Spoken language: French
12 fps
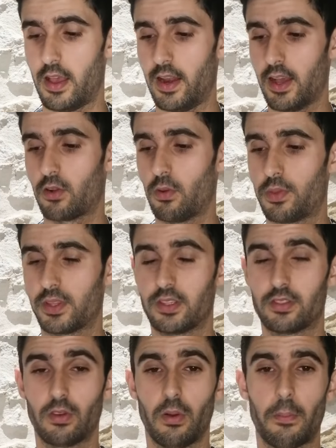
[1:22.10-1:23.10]
la
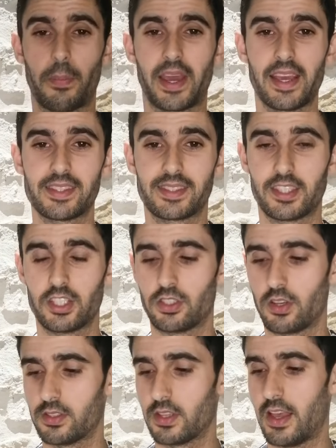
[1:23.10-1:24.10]
compétition
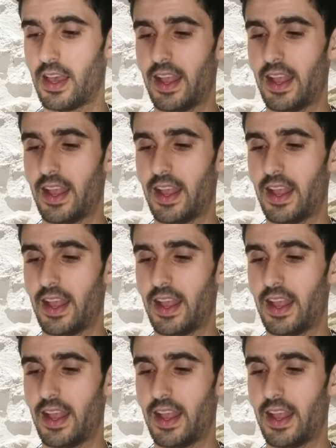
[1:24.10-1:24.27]
prestigieuse,